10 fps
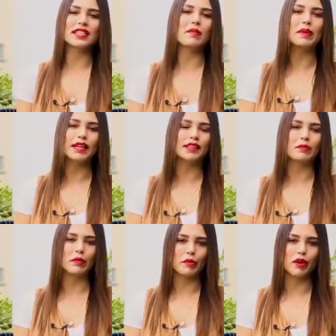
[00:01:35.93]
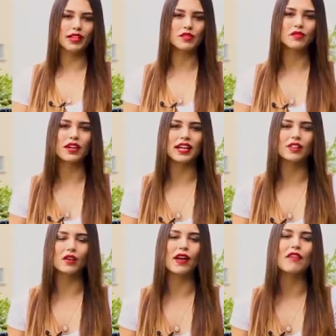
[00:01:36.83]
Siempre que te propongas un
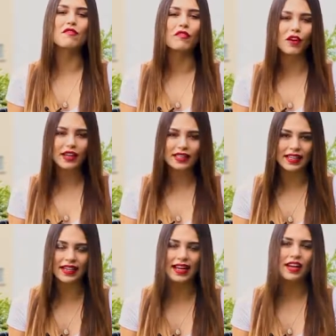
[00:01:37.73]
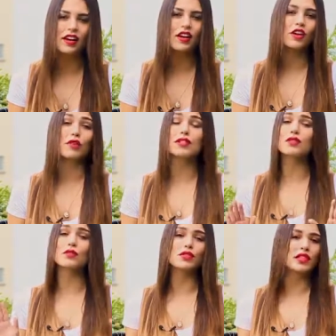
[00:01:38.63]
reto, enfócate en él, no
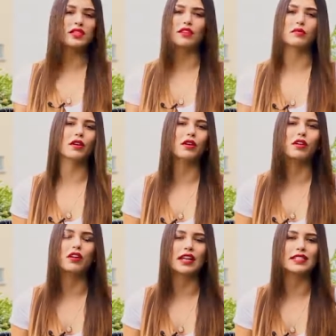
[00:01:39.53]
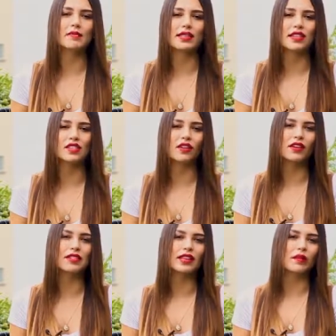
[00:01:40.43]
escuches a lo mejor las
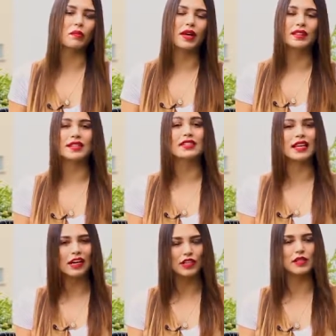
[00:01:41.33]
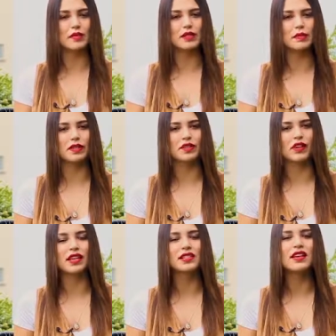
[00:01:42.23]
limitaciones que te puedan decir las demás
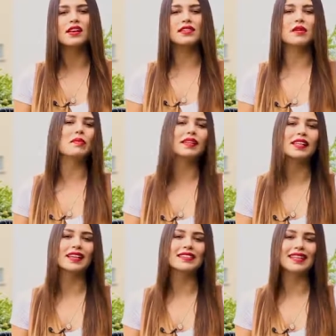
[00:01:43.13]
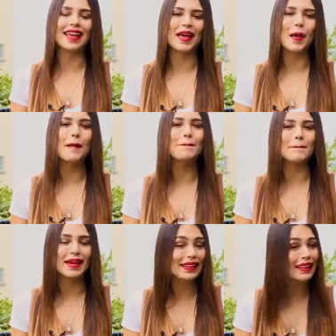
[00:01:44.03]
personas, siempre tienes que
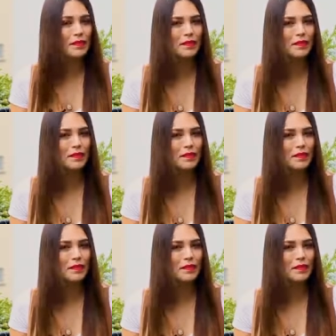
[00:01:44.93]
verte